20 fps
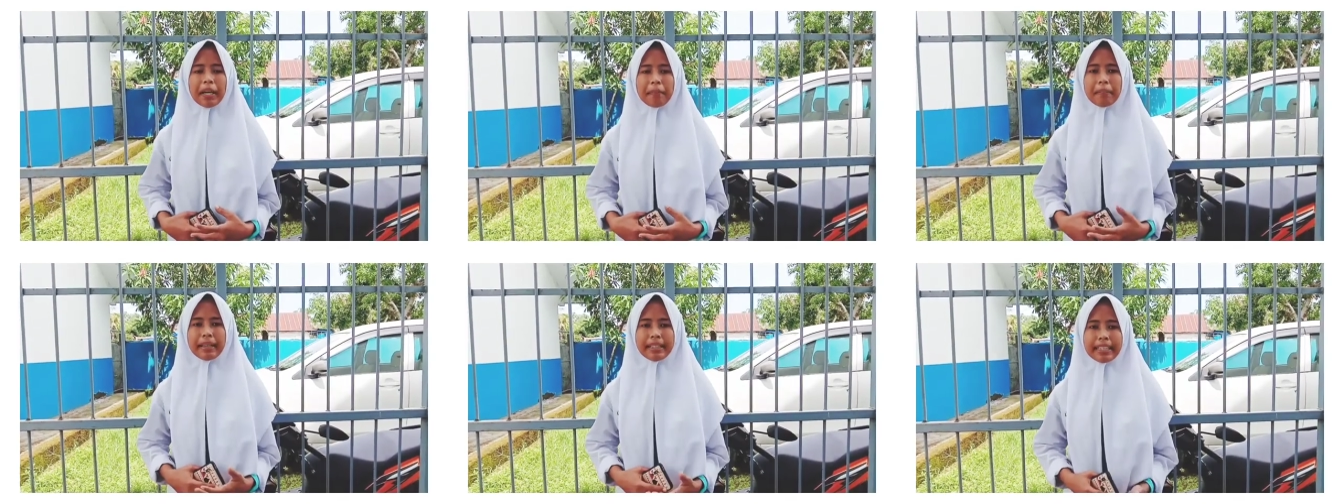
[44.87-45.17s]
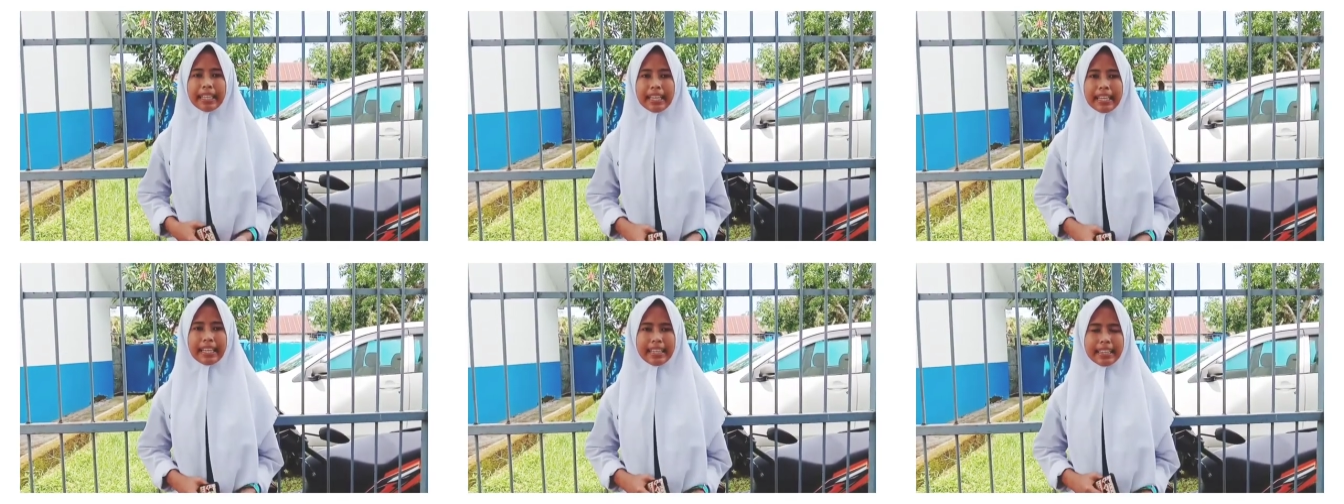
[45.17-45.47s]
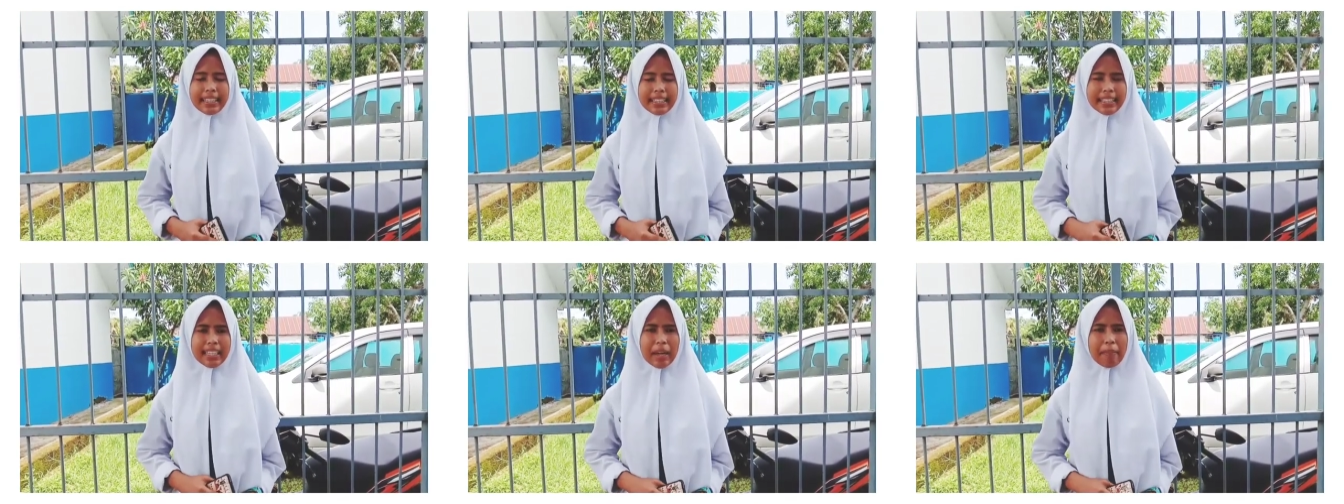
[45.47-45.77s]
materi
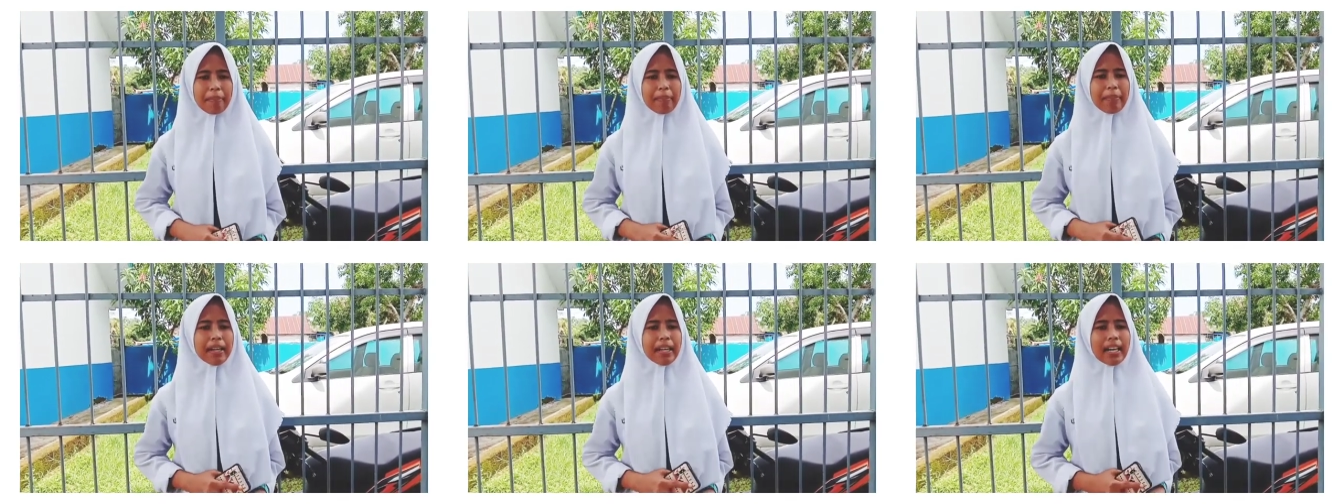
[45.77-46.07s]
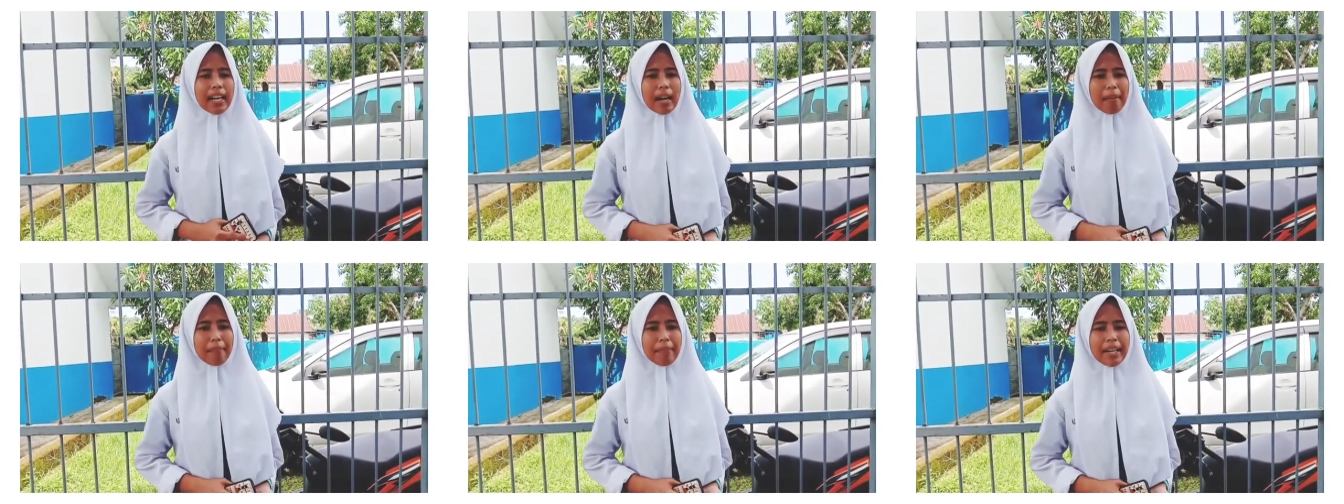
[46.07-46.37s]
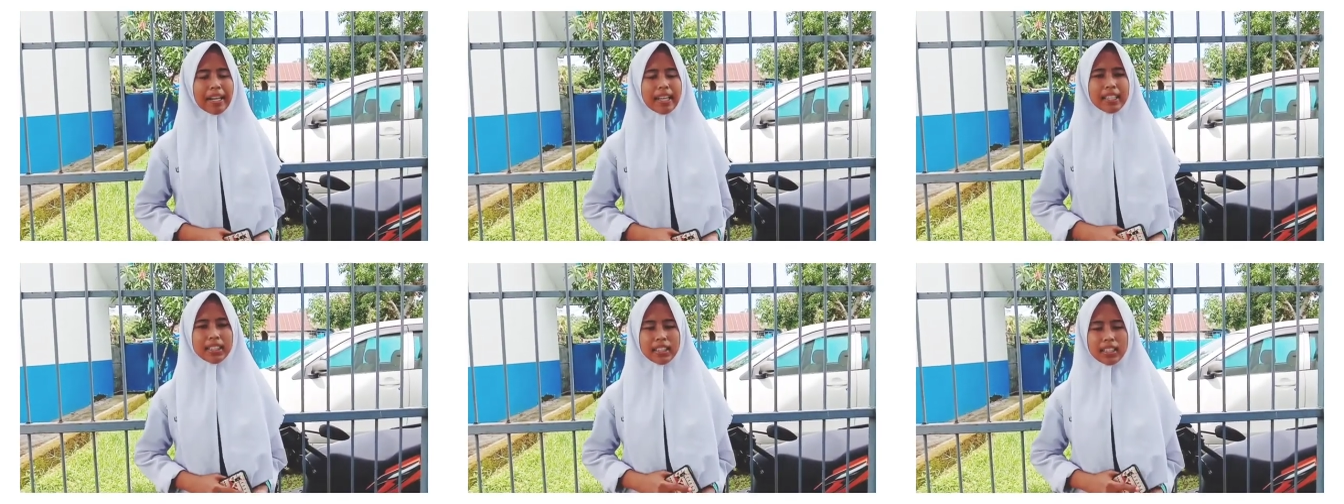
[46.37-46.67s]
tentang
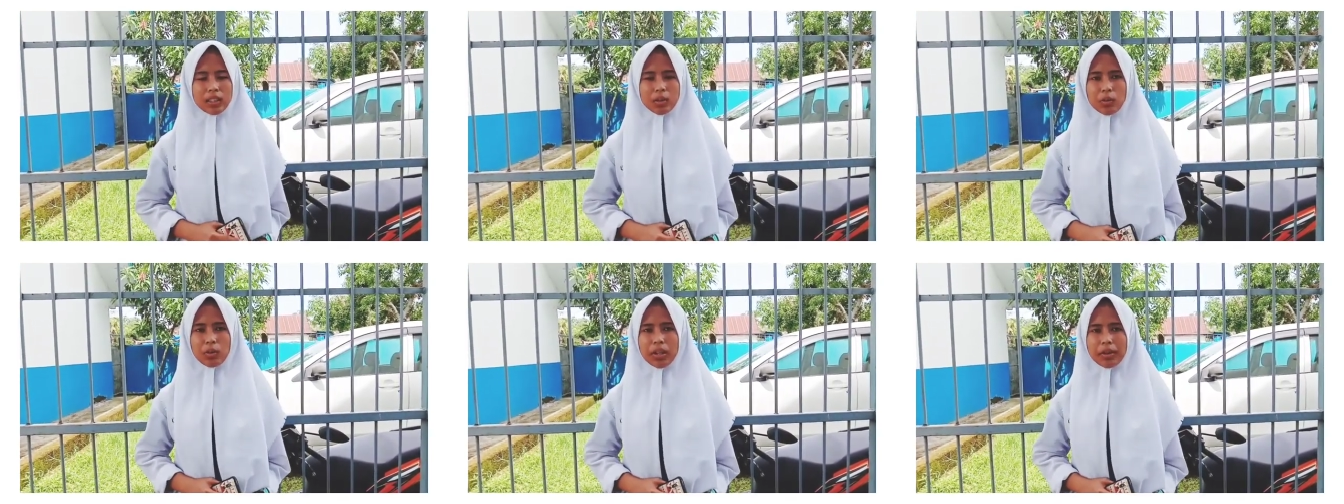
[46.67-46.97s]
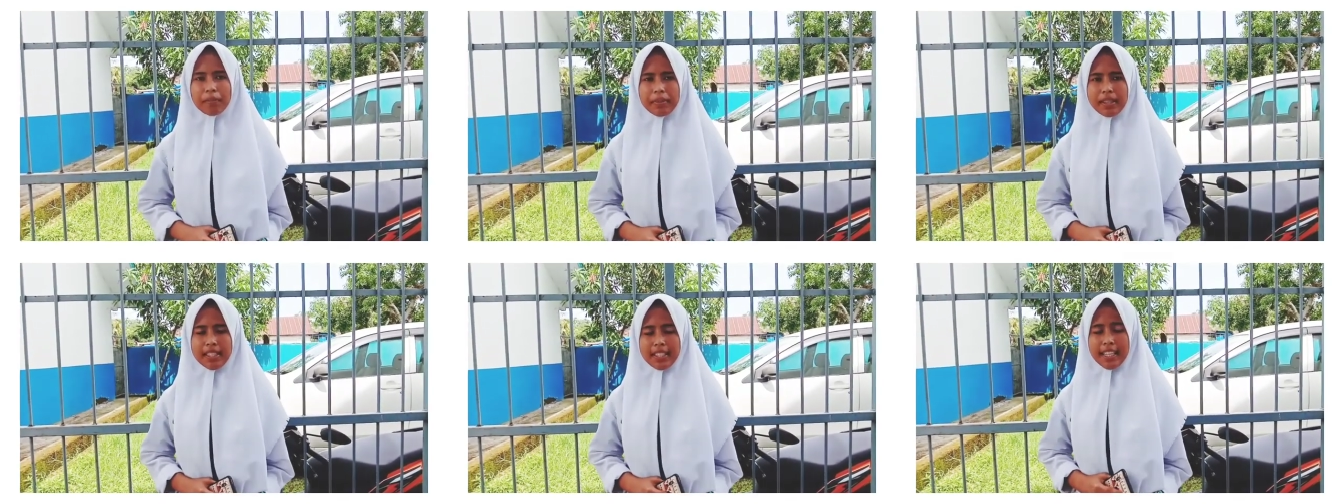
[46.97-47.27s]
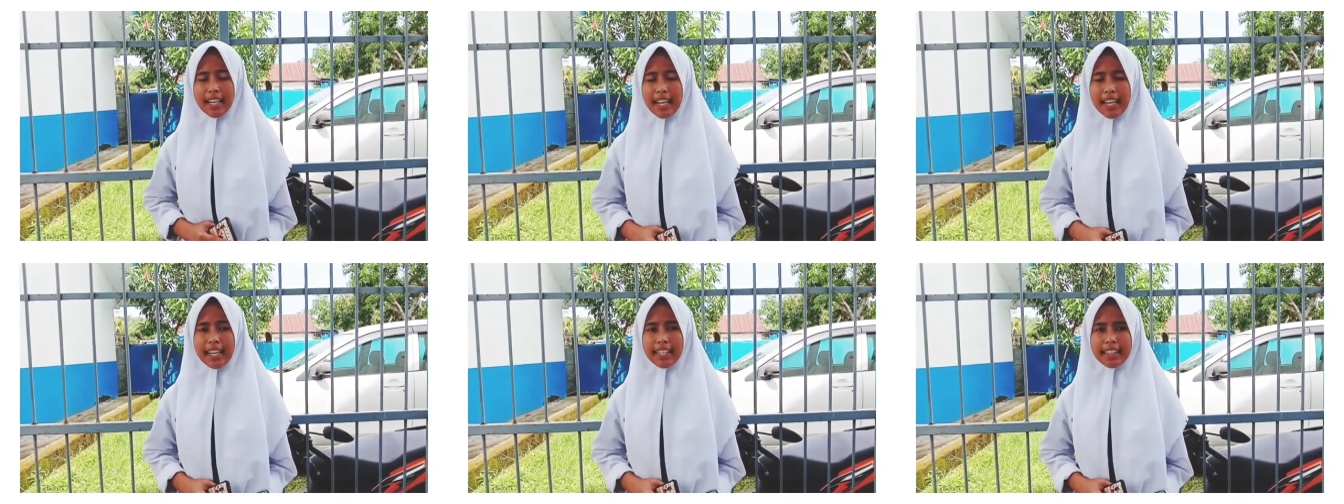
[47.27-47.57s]
penerapan ketentuan
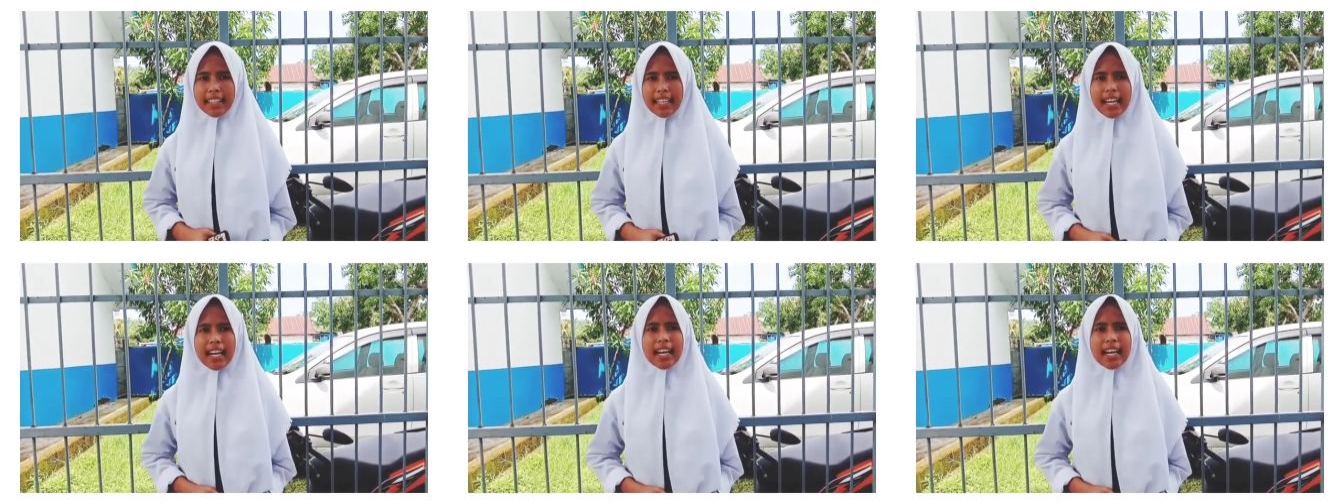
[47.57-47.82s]
bersakat.